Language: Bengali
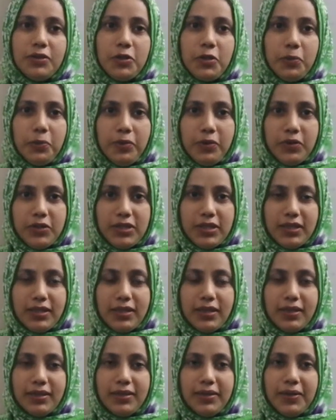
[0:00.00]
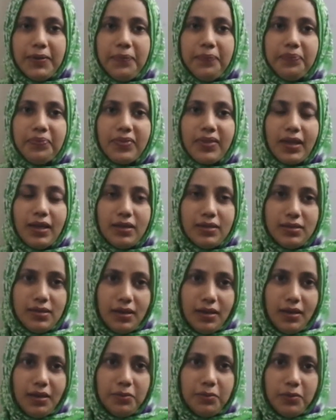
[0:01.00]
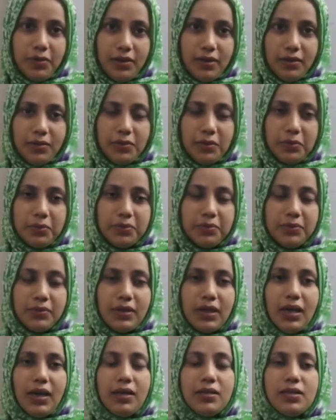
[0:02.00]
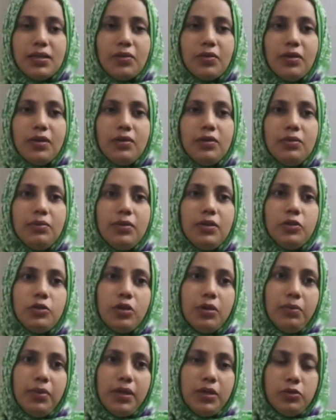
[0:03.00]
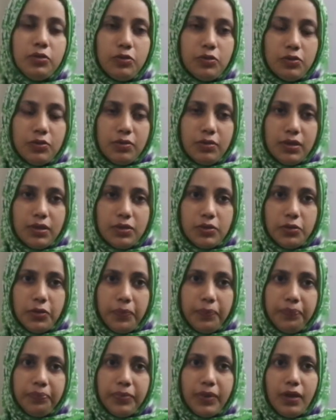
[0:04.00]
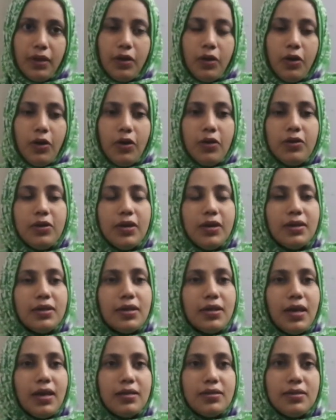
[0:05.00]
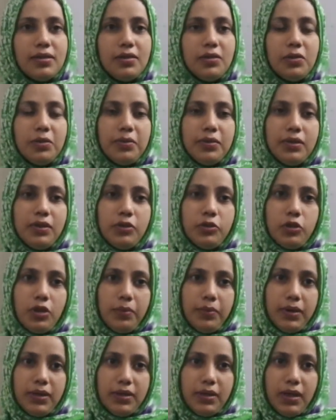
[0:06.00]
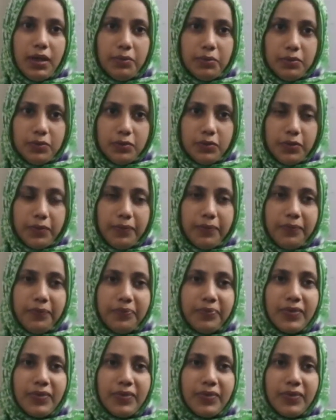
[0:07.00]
সুপ্রিয় শিক্ষার্থী আসসালামু আলাইকুম আশা করি তোমরা সবাই সুস্থ আছো অনলাইন ক্লাসে তোমাদের সবাইকে আমন্ত্রণ